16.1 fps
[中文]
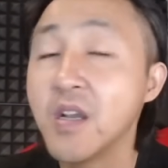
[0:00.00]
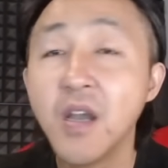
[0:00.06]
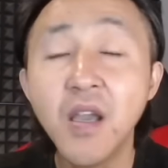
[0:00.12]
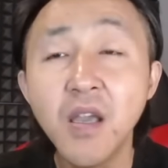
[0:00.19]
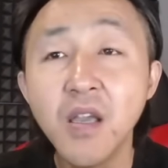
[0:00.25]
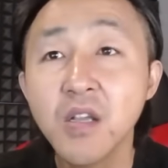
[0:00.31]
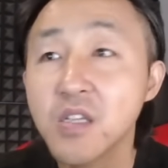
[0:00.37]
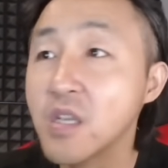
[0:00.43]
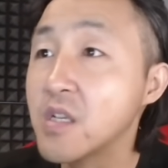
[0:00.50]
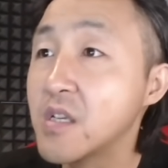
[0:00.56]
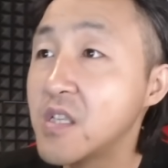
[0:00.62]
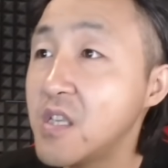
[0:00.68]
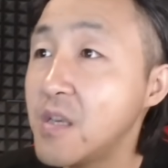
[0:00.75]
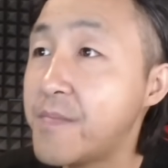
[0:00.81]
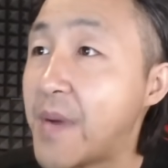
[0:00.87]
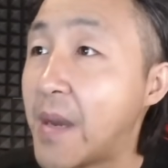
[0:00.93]
哎，这是
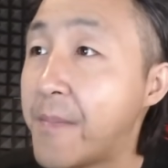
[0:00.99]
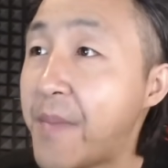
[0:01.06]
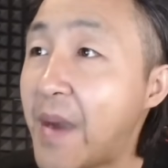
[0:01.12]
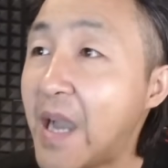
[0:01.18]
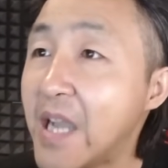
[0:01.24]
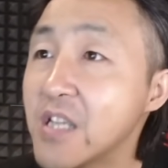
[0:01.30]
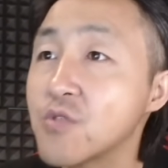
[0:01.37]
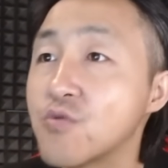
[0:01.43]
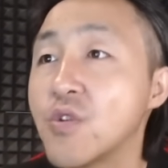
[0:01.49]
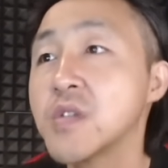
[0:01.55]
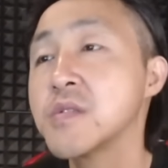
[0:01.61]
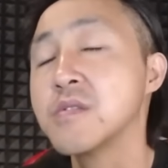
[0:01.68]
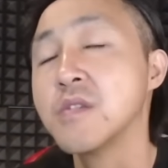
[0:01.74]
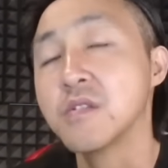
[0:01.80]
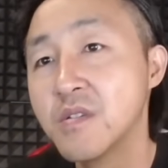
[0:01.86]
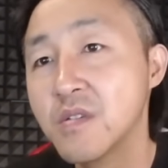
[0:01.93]
一百八十多
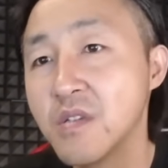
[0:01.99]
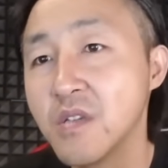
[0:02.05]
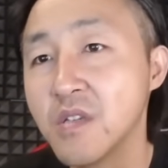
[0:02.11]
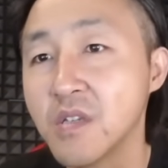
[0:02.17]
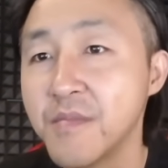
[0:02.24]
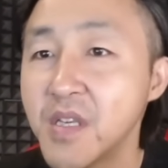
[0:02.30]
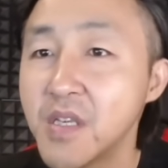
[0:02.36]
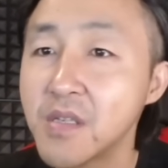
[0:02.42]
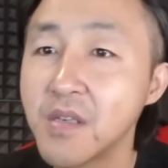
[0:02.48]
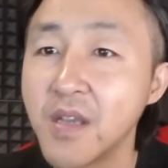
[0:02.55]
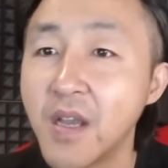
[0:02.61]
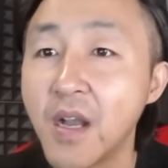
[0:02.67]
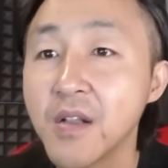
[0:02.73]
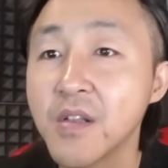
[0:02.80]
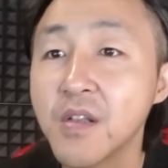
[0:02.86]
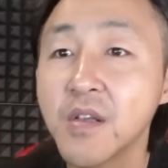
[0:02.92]
次，这什么意思
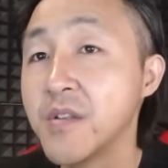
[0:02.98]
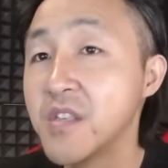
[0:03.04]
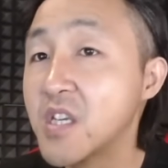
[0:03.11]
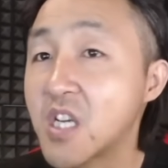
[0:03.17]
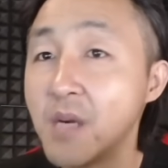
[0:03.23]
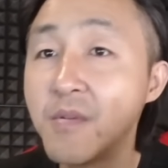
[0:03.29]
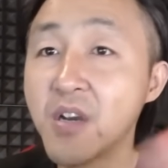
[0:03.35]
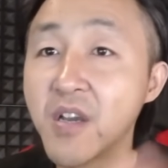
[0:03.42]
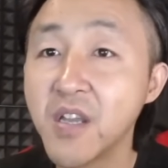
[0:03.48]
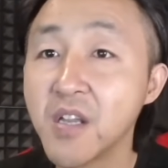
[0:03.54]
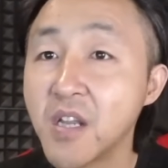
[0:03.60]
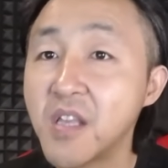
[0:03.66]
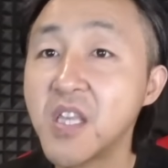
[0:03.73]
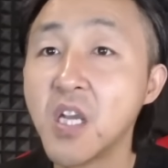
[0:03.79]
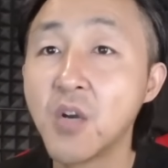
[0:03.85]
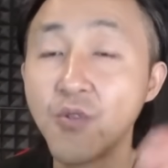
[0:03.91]
呀？你可不可以
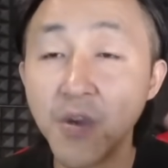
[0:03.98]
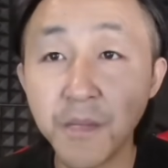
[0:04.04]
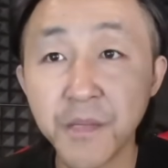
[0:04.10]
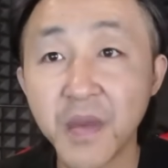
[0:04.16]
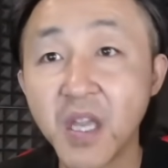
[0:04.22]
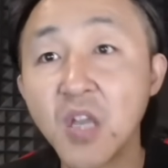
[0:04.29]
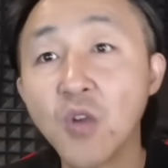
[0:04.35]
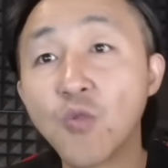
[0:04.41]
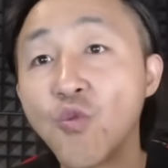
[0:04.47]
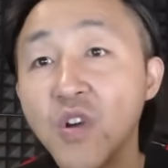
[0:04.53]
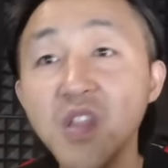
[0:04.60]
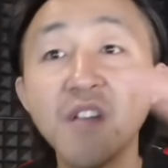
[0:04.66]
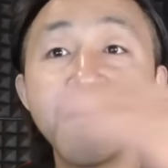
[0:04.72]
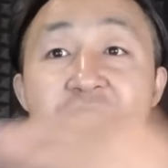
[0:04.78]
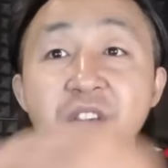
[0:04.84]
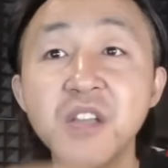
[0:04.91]
理解为美国
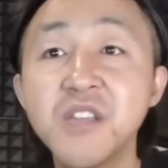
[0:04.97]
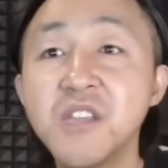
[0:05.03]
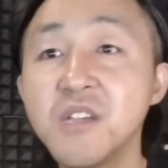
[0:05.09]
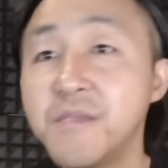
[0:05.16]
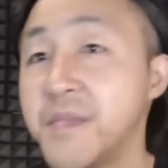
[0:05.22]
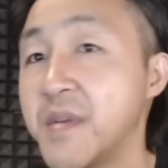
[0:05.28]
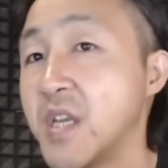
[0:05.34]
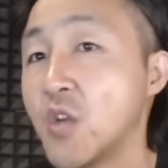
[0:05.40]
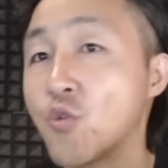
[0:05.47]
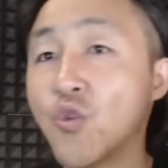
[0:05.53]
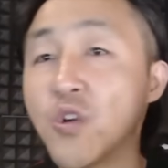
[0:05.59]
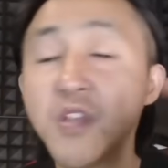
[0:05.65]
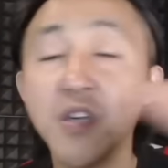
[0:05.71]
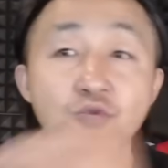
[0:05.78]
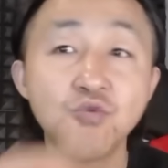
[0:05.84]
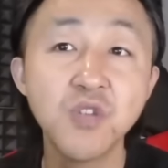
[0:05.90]
的飞机、美
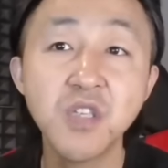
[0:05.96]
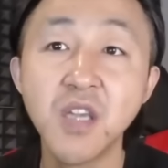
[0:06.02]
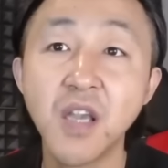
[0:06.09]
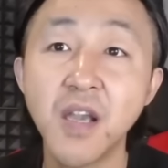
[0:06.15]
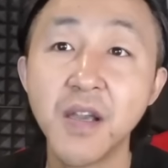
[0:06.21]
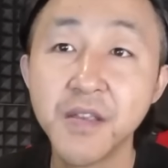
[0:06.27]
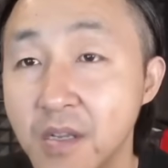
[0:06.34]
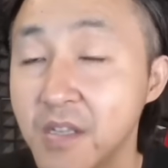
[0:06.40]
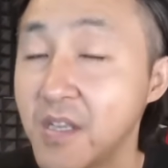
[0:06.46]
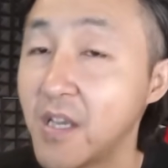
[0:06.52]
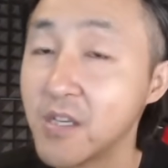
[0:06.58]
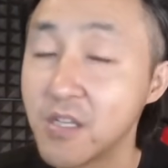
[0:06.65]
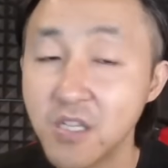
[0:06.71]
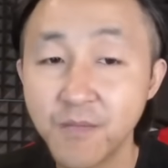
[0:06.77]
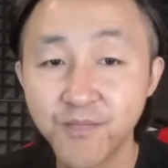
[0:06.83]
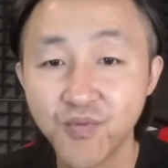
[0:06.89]
国的军舰
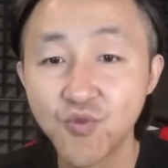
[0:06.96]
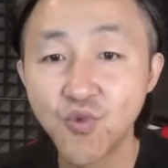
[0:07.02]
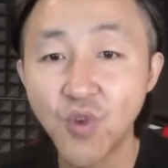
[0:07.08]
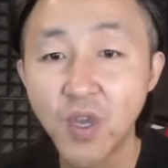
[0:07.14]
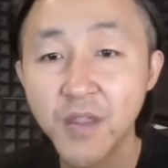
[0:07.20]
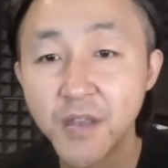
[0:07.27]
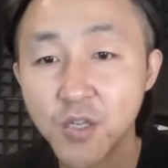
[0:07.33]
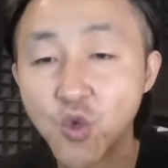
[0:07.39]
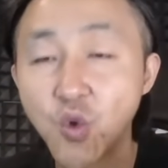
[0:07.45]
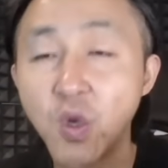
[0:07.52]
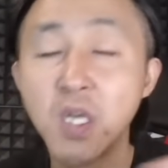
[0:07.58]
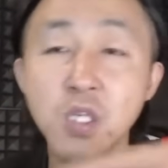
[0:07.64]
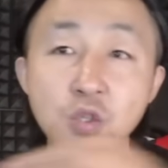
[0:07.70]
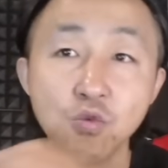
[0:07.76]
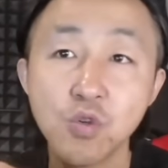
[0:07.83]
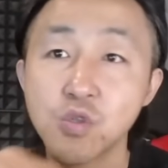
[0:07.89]
也是不断的
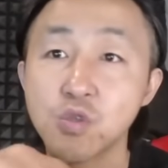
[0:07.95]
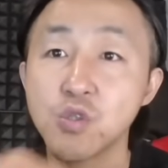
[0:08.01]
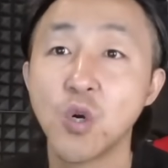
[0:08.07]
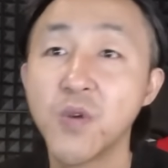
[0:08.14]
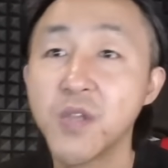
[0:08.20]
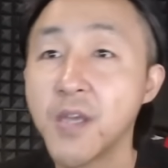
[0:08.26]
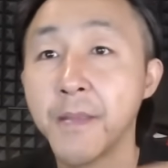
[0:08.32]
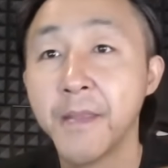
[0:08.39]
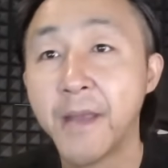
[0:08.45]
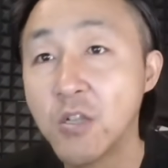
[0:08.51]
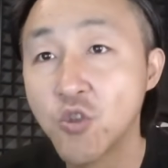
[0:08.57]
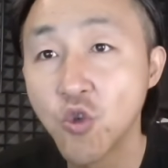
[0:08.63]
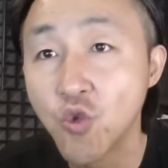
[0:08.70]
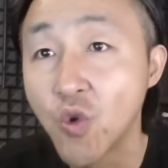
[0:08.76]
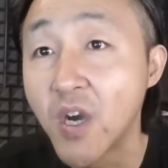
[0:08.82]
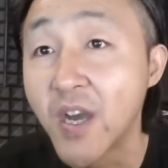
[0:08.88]
穿梭所谓的南
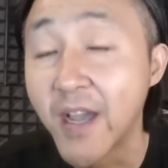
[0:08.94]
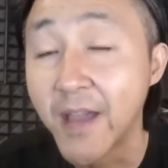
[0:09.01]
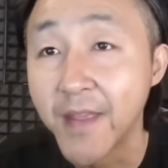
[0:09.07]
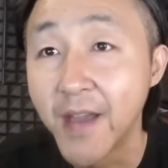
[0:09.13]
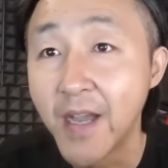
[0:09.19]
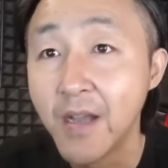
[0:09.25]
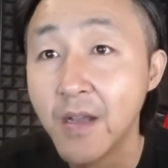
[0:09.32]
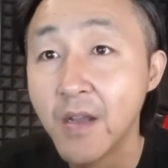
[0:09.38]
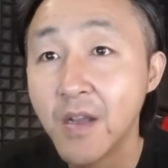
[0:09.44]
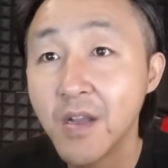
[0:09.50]
中国海呢？